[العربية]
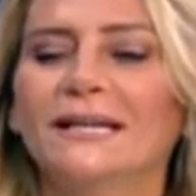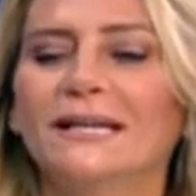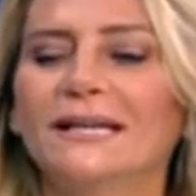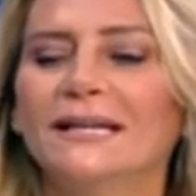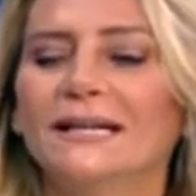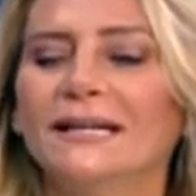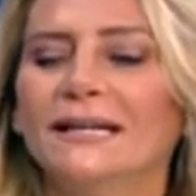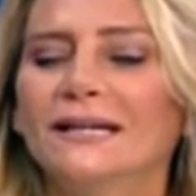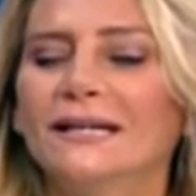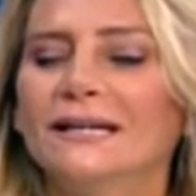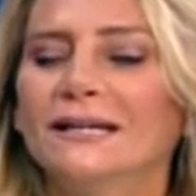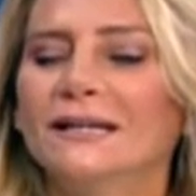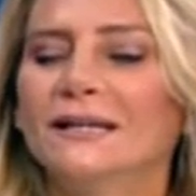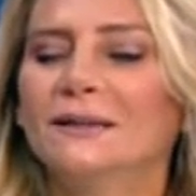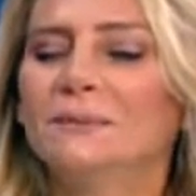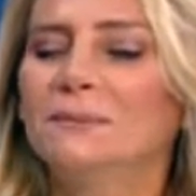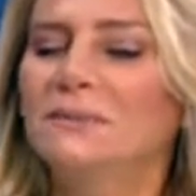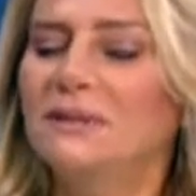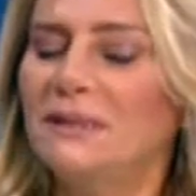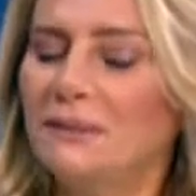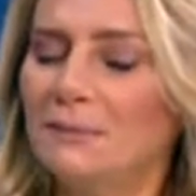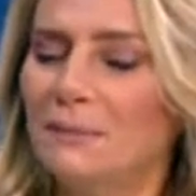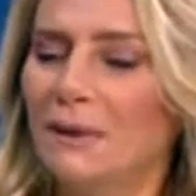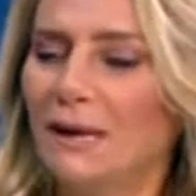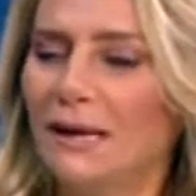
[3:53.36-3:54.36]
آه
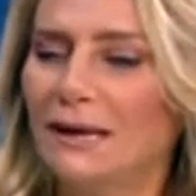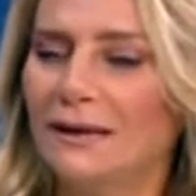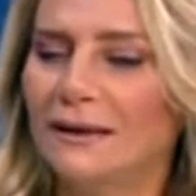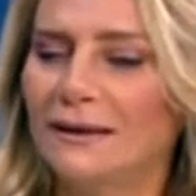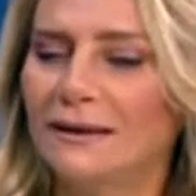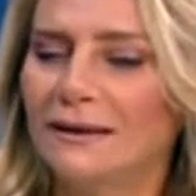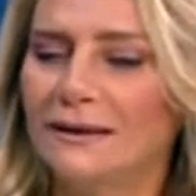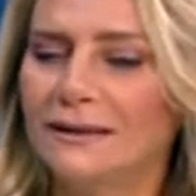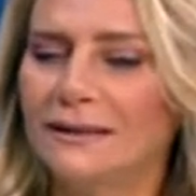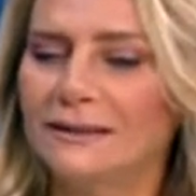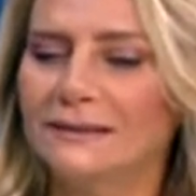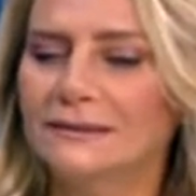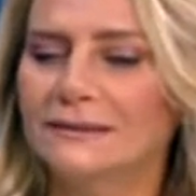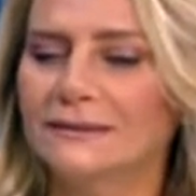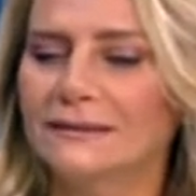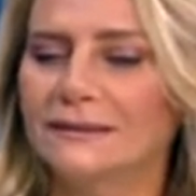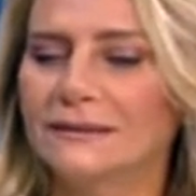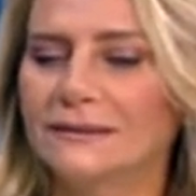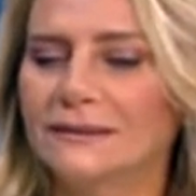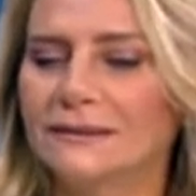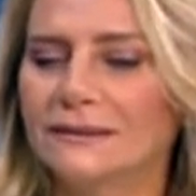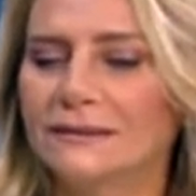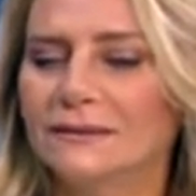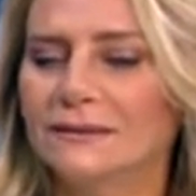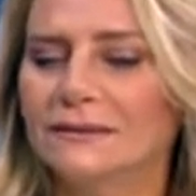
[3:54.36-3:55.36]
مثل ما
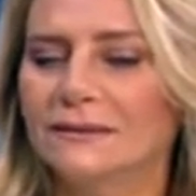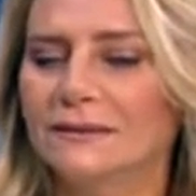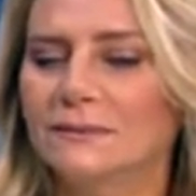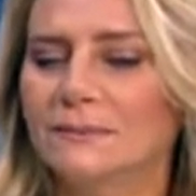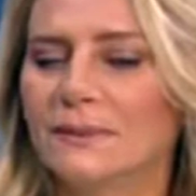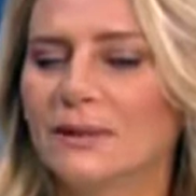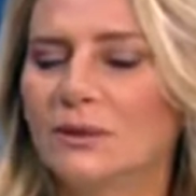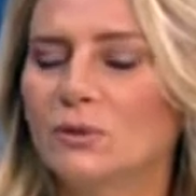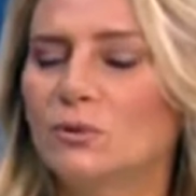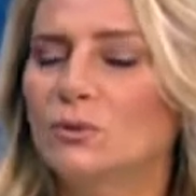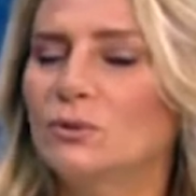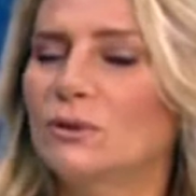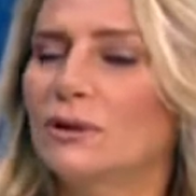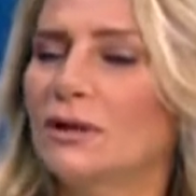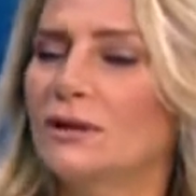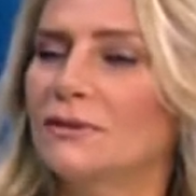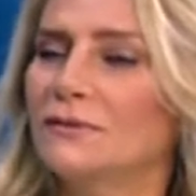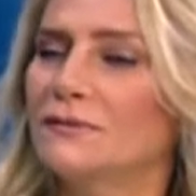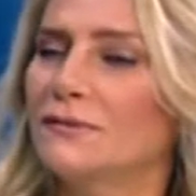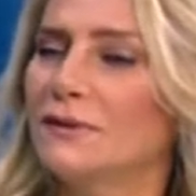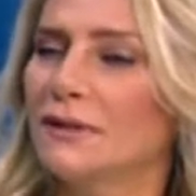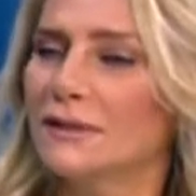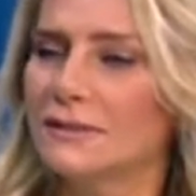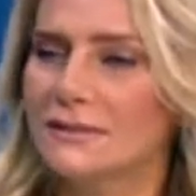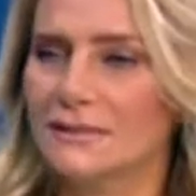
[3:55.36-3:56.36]
قلتي آه، بيروت ارت
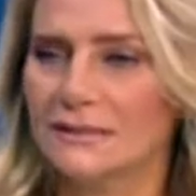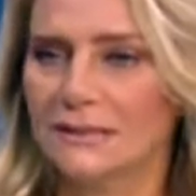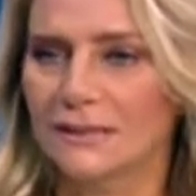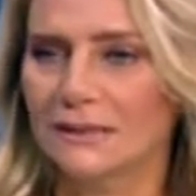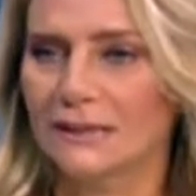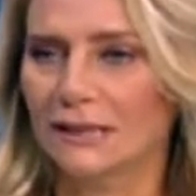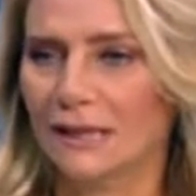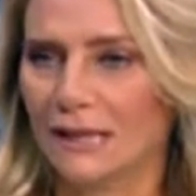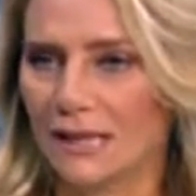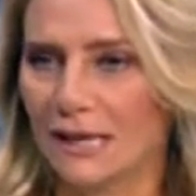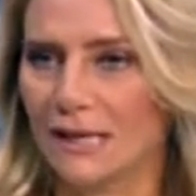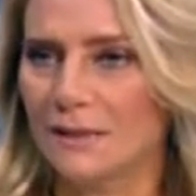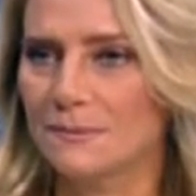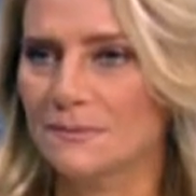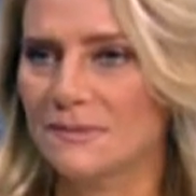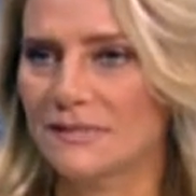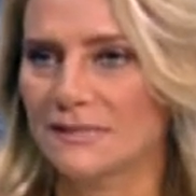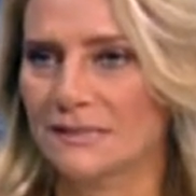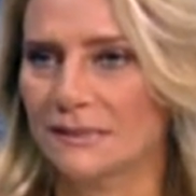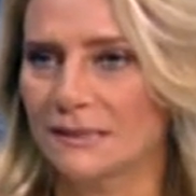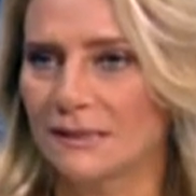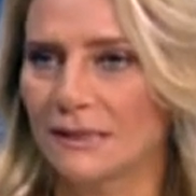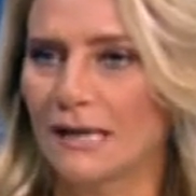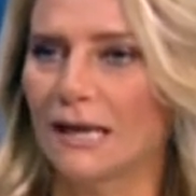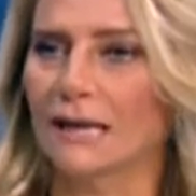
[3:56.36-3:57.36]
فير السنة
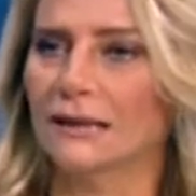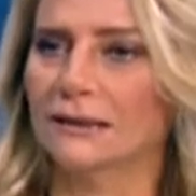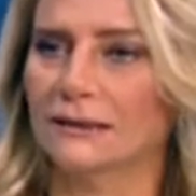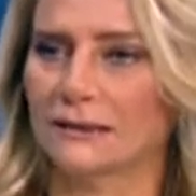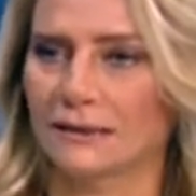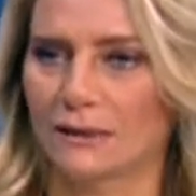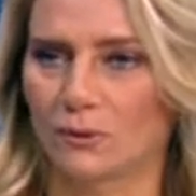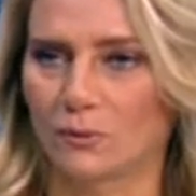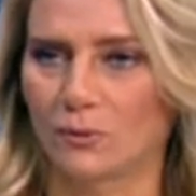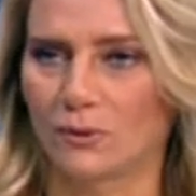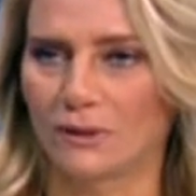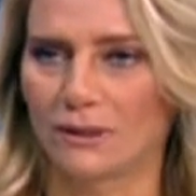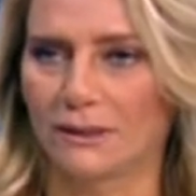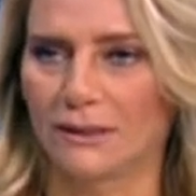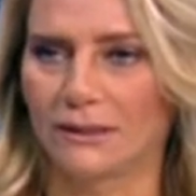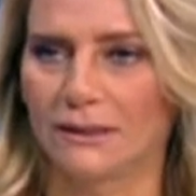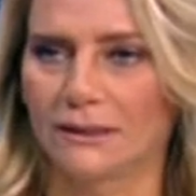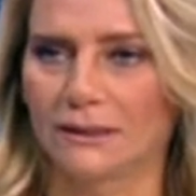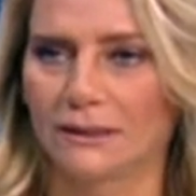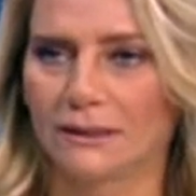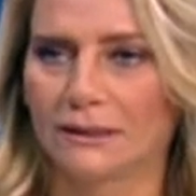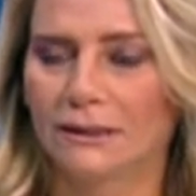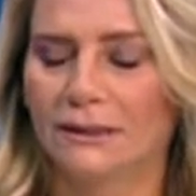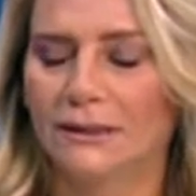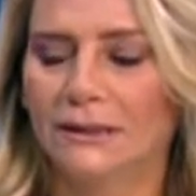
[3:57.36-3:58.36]
الخامسة على
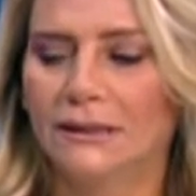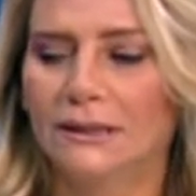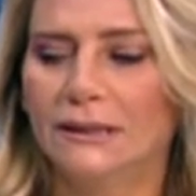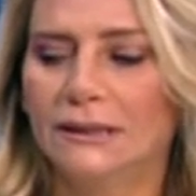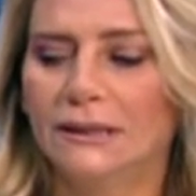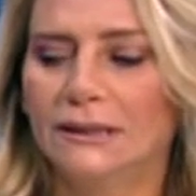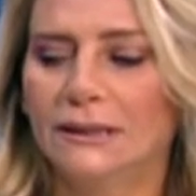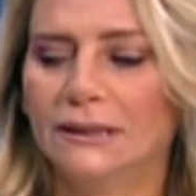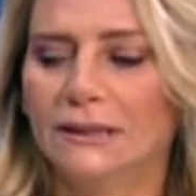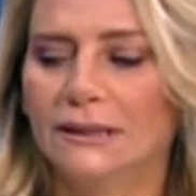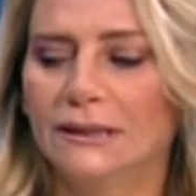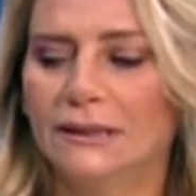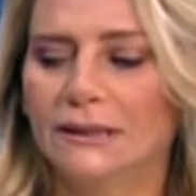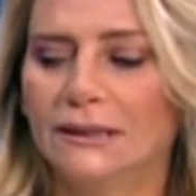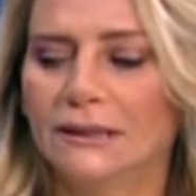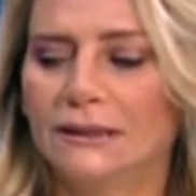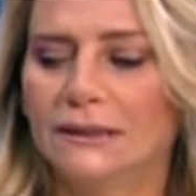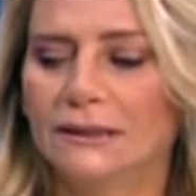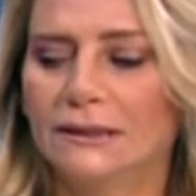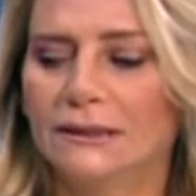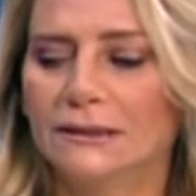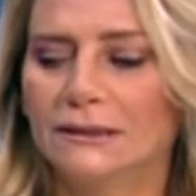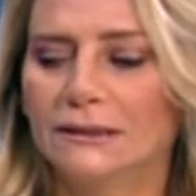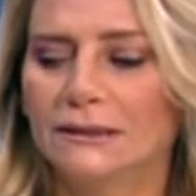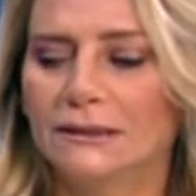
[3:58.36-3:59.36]
التوالي
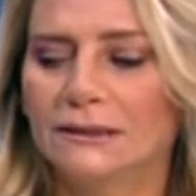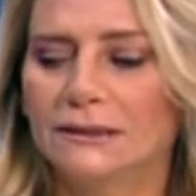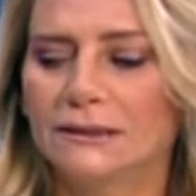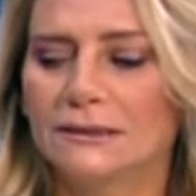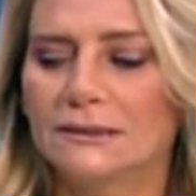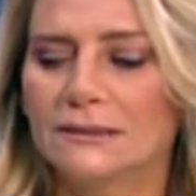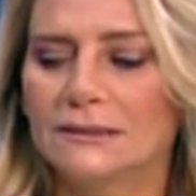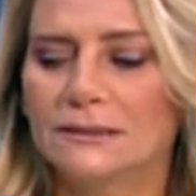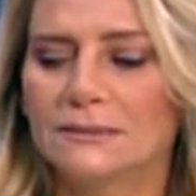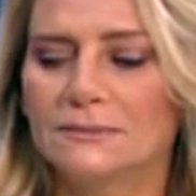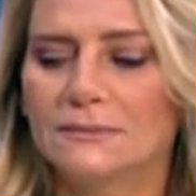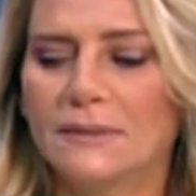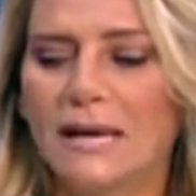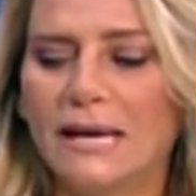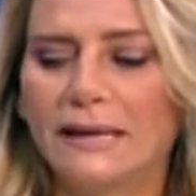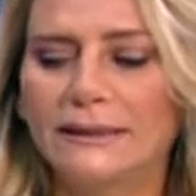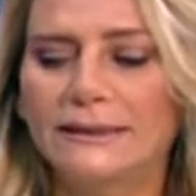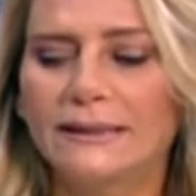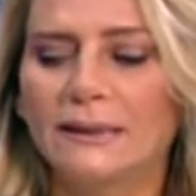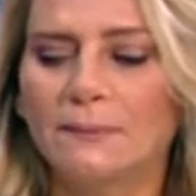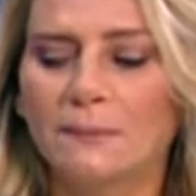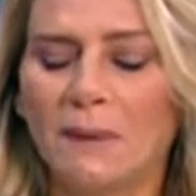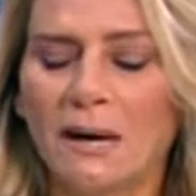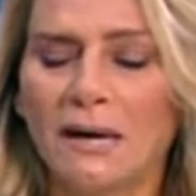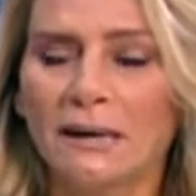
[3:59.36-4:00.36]
آه
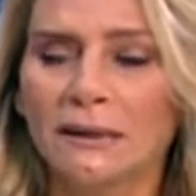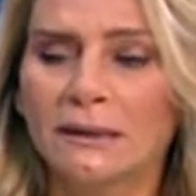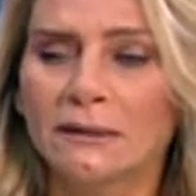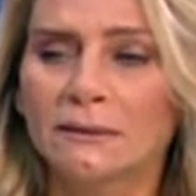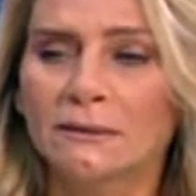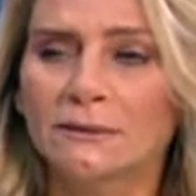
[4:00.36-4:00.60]
هيدا معرض